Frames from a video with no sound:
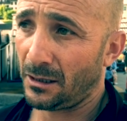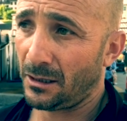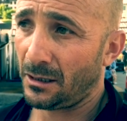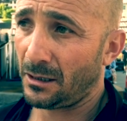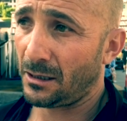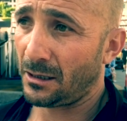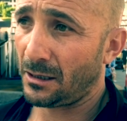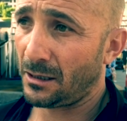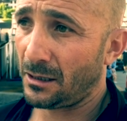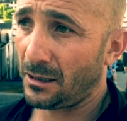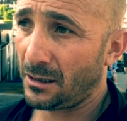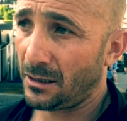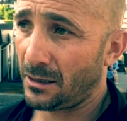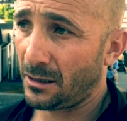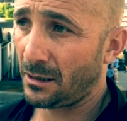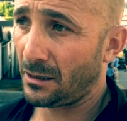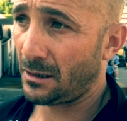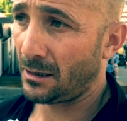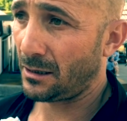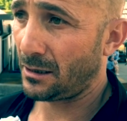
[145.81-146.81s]

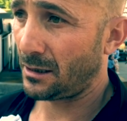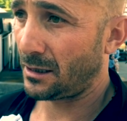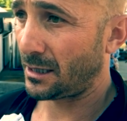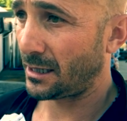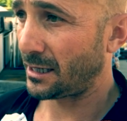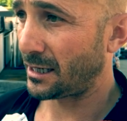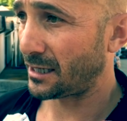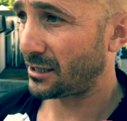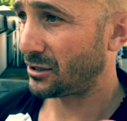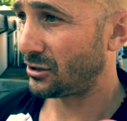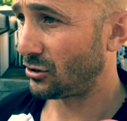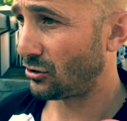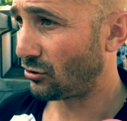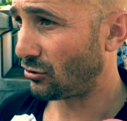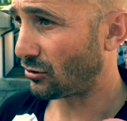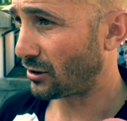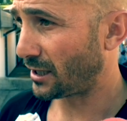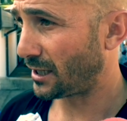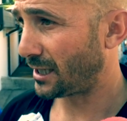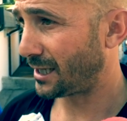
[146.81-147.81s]
eh,
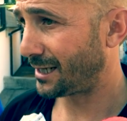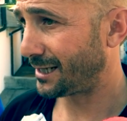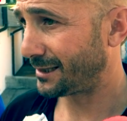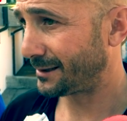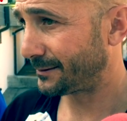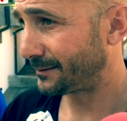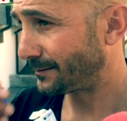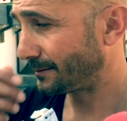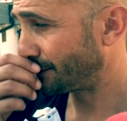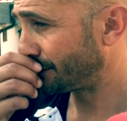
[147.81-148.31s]
l'aggressione